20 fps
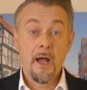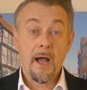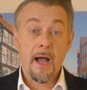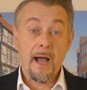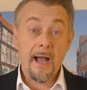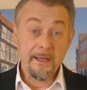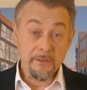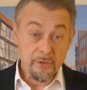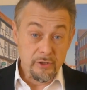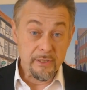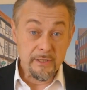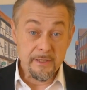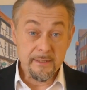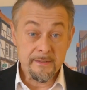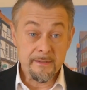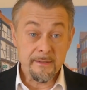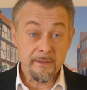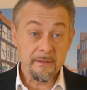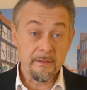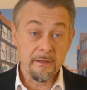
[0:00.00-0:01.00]

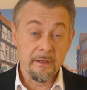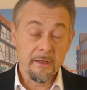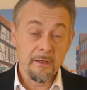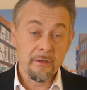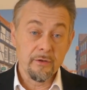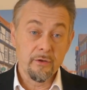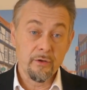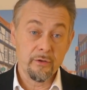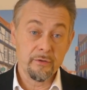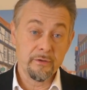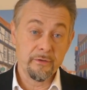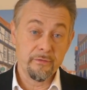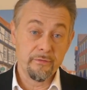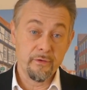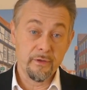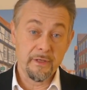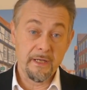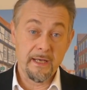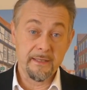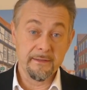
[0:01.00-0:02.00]
Anschließend können die
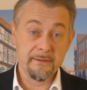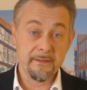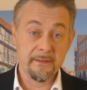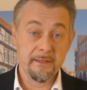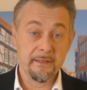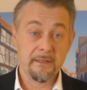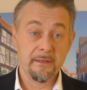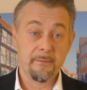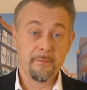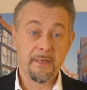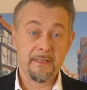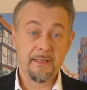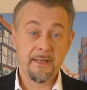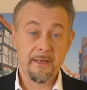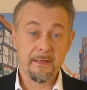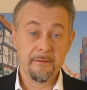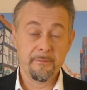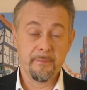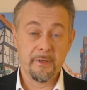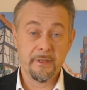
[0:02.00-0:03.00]
Förderanträge bei
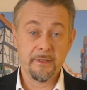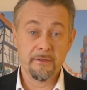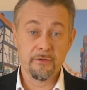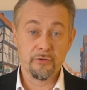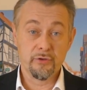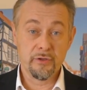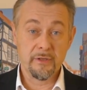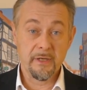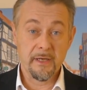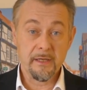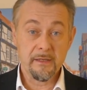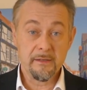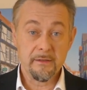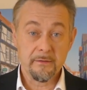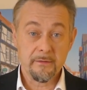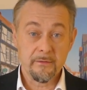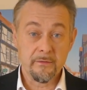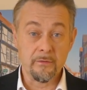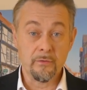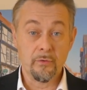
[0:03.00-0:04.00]
der N-Bank
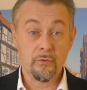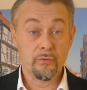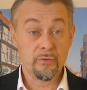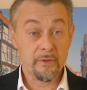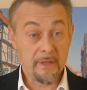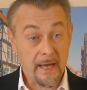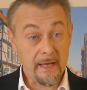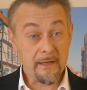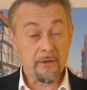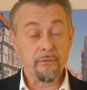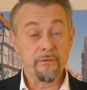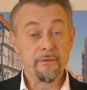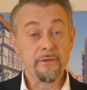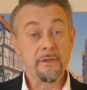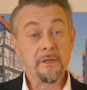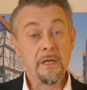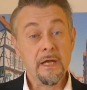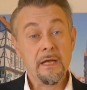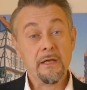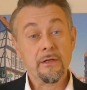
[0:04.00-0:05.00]
gestellt und
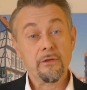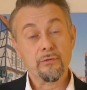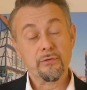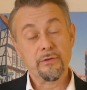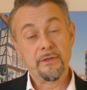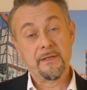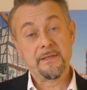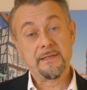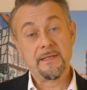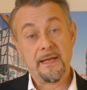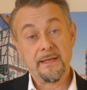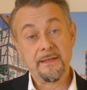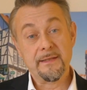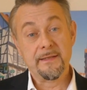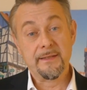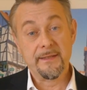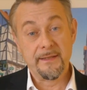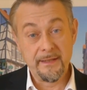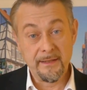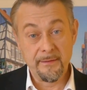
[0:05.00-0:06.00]
daraufhin durch das
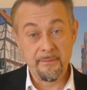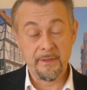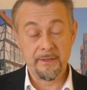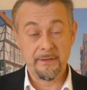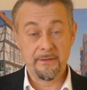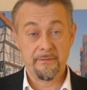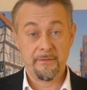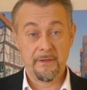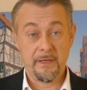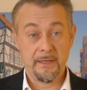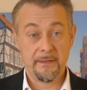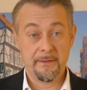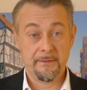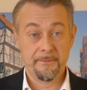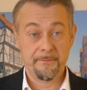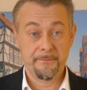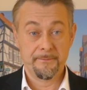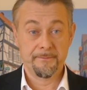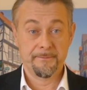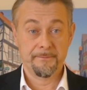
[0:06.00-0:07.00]
Land genehmigt werden.
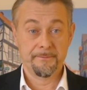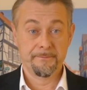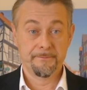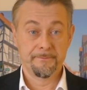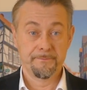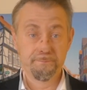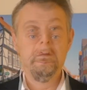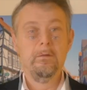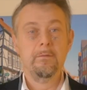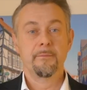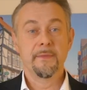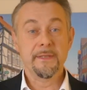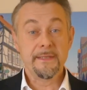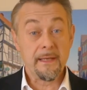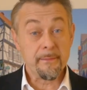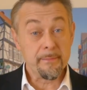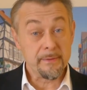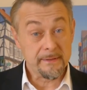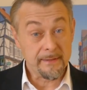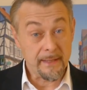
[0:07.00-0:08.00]
Mit
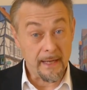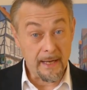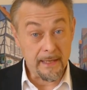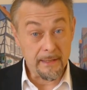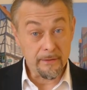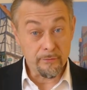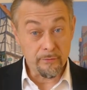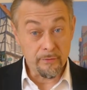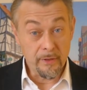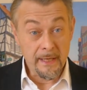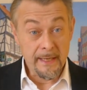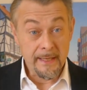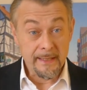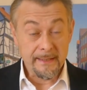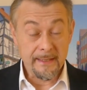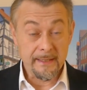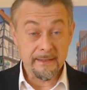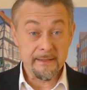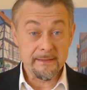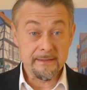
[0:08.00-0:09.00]
der Beteiligung
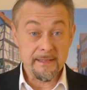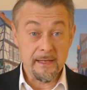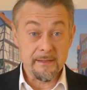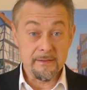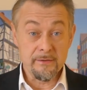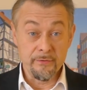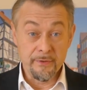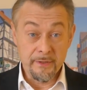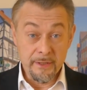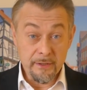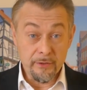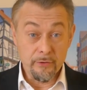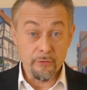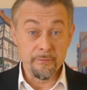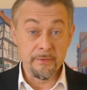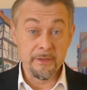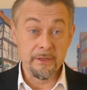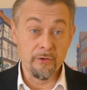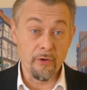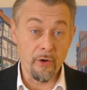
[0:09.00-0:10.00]
geht es also nicht
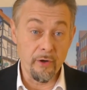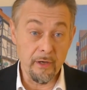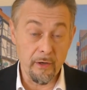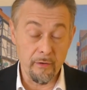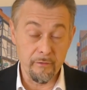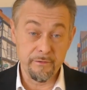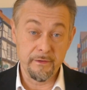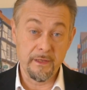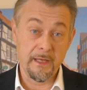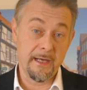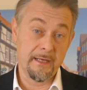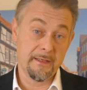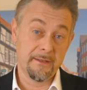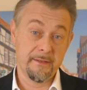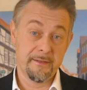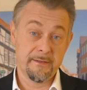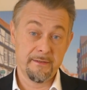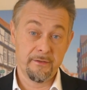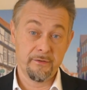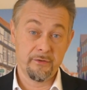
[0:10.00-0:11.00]
um die Neuauflage
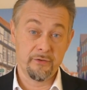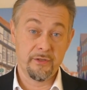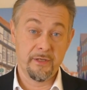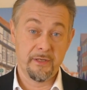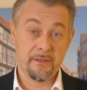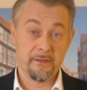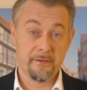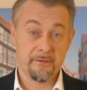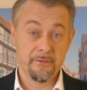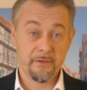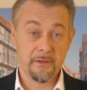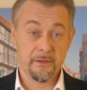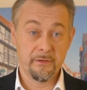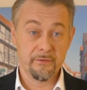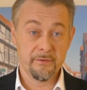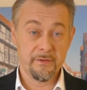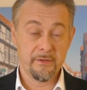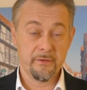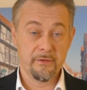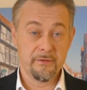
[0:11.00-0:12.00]
des
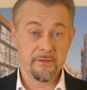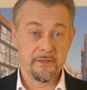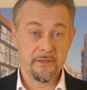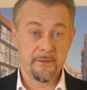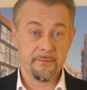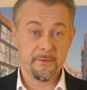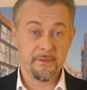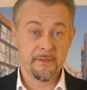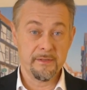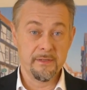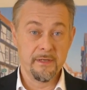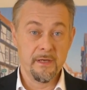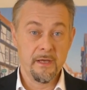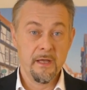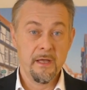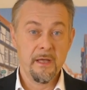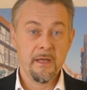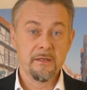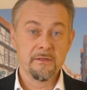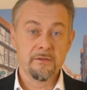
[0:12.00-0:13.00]
Innenstadtentwicklungskonzeptes,
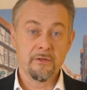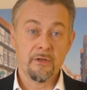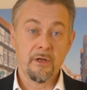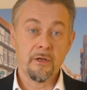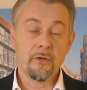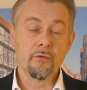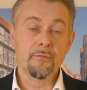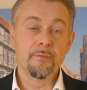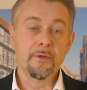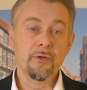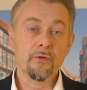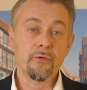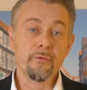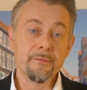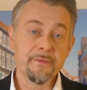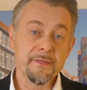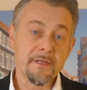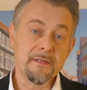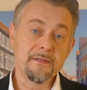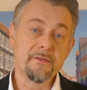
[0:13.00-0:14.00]
sondern um die
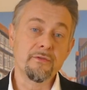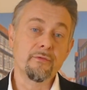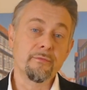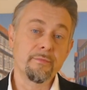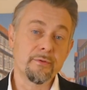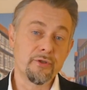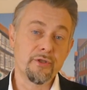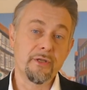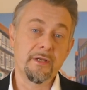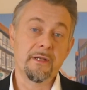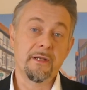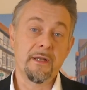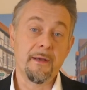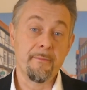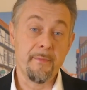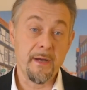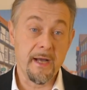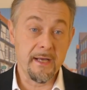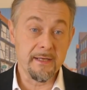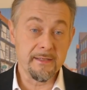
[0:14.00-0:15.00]
Umsetzung bestehender
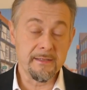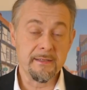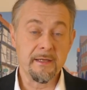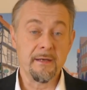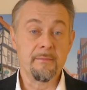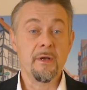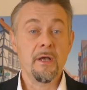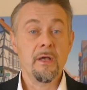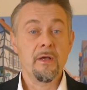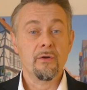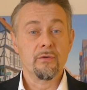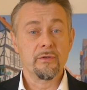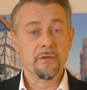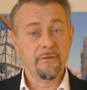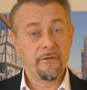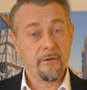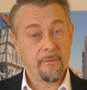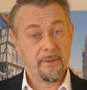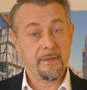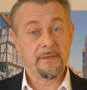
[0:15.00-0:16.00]
Maßnahmen und die
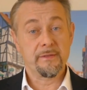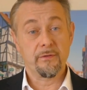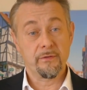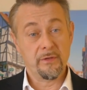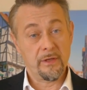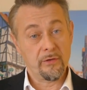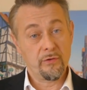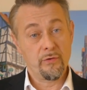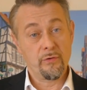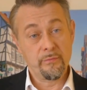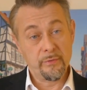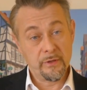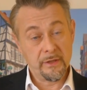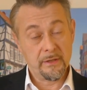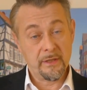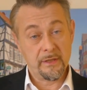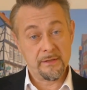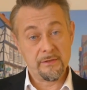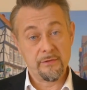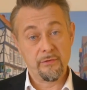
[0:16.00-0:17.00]
Verbesserung der
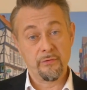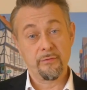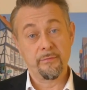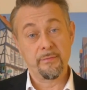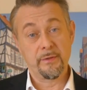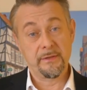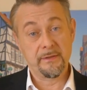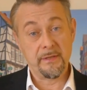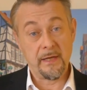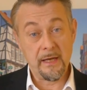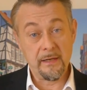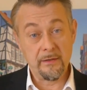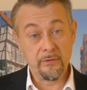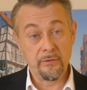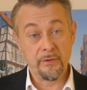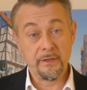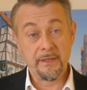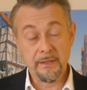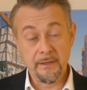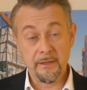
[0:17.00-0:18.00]
Kommunikation und
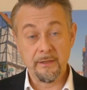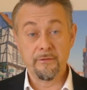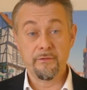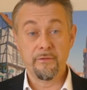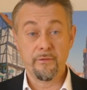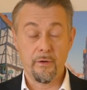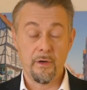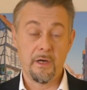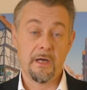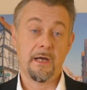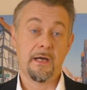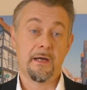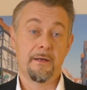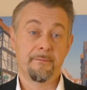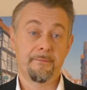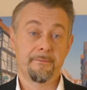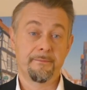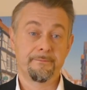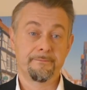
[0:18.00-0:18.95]
Beteiligung in den Vorhaben.